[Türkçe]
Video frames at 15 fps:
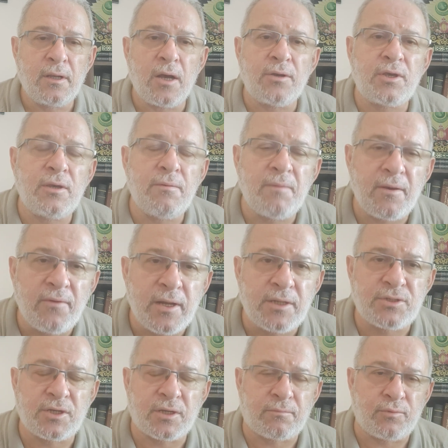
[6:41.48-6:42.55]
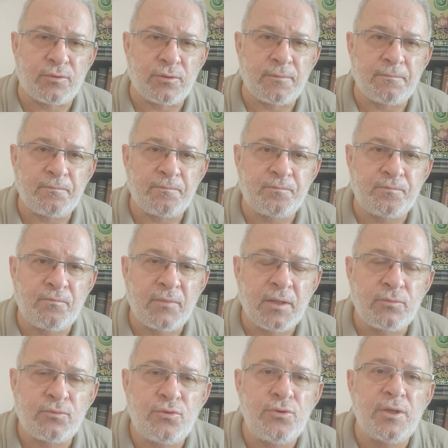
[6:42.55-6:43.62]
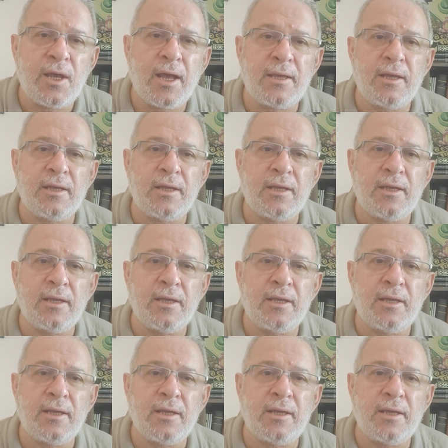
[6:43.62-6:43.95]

Ya kime verecek bunu? Dünya